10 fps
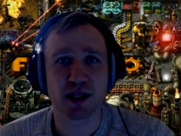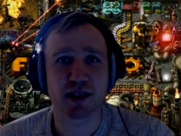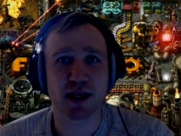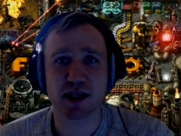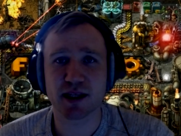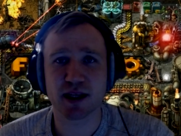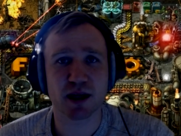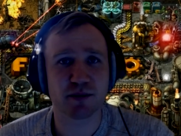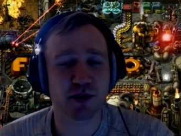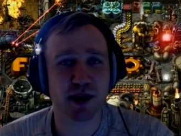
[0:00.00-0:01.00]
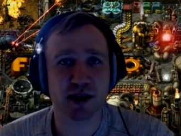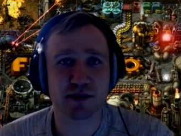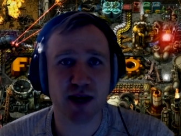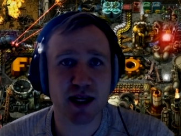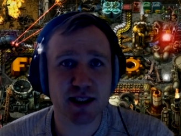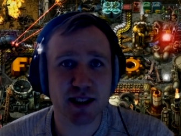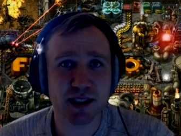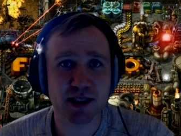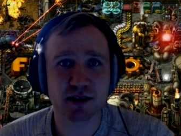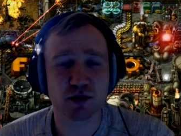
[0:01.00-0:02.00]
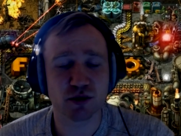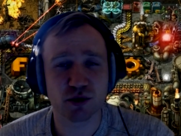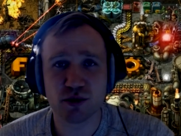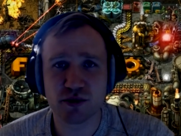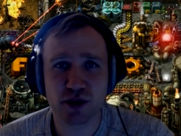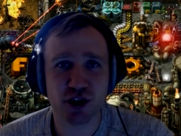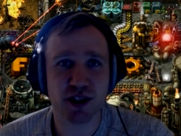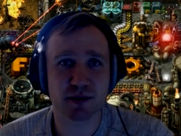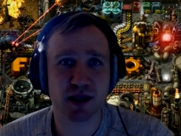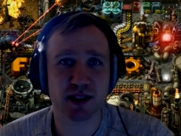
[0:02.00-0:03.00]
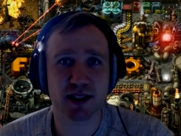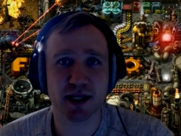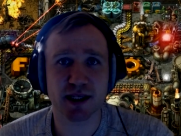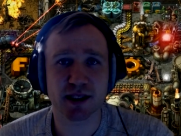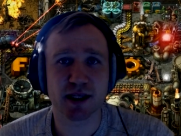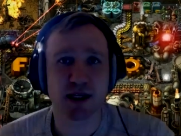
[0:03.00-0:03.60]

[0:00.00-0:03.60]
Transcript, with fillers: der innerhalb von einer wahnsinnigen und unvorstellbaren Zeit